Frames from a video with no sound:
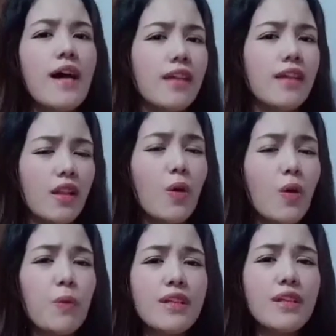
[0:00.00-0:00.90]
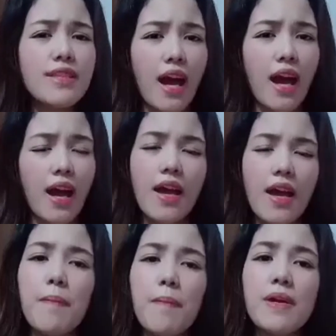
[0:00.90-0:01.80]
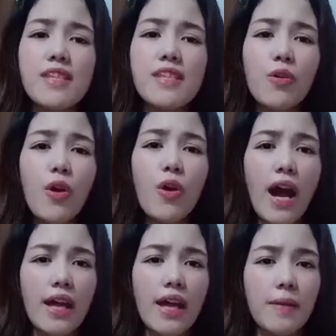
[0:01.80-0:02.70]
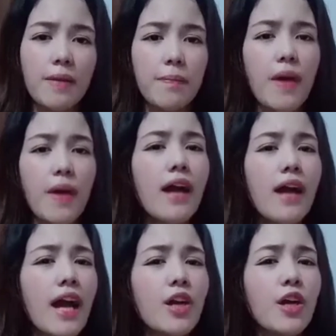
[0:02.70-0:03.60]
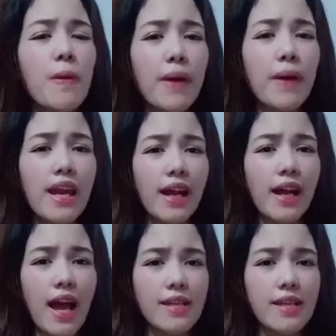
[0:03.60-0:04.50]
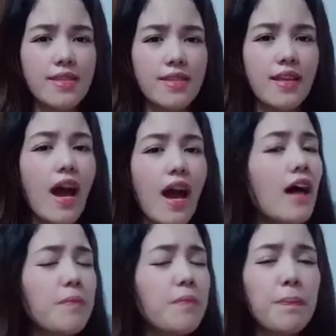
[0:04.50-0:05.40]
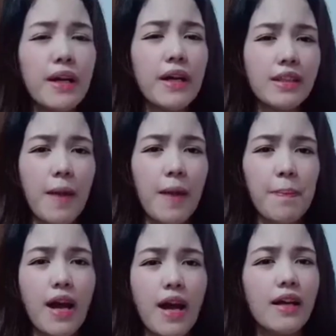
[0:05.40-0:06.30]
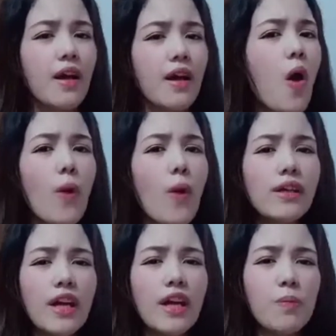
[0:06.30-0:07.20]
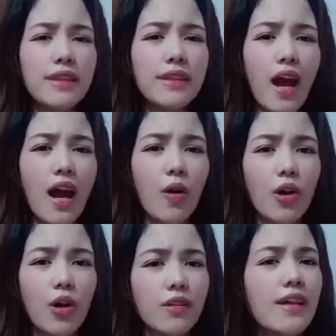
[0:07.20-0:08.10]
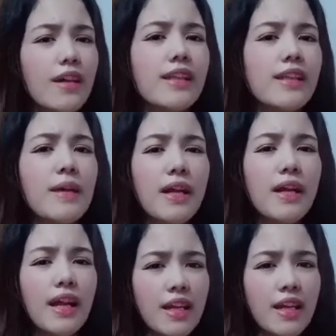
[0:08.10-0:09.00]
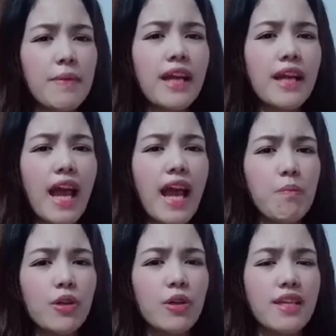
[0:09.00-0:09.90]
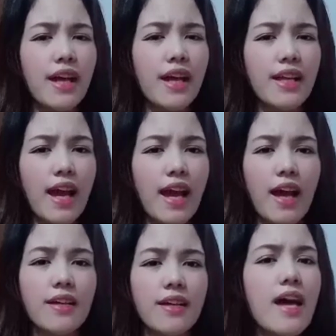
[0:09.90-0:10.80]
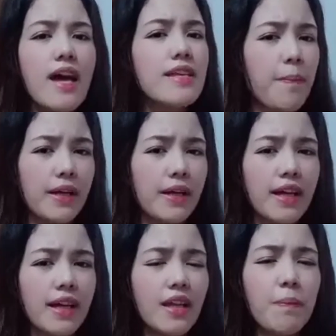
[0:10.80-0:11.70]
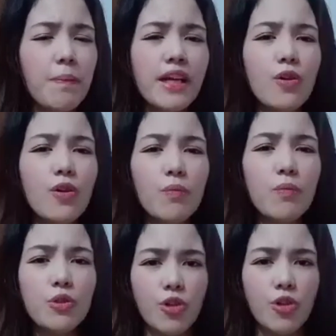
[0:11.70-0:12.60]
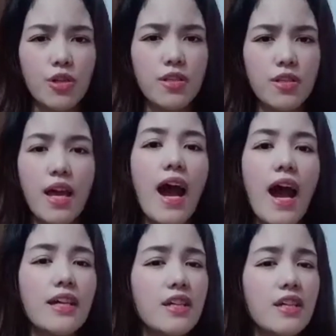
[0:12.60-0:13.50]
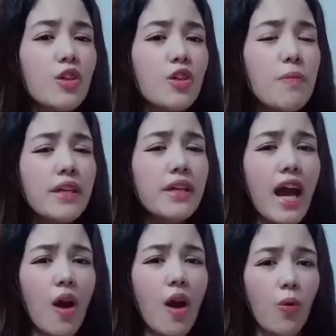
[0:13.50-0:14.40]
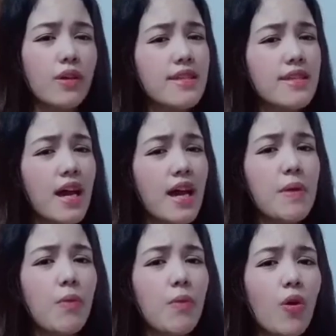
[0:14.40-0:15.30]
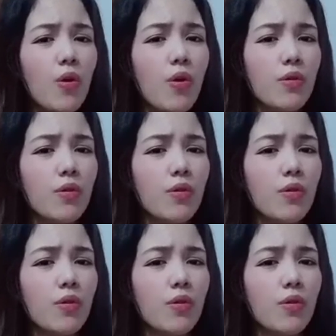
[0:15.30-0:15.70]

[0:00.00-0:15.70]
31, versikulo 6, Kayo'y mapakalakas at magpakatapang. Huwag kayong matakot, ni nimingilabot sa kanila sapagkat ang Panginoong mong Diyos ay siyang yumayaong kasama mo.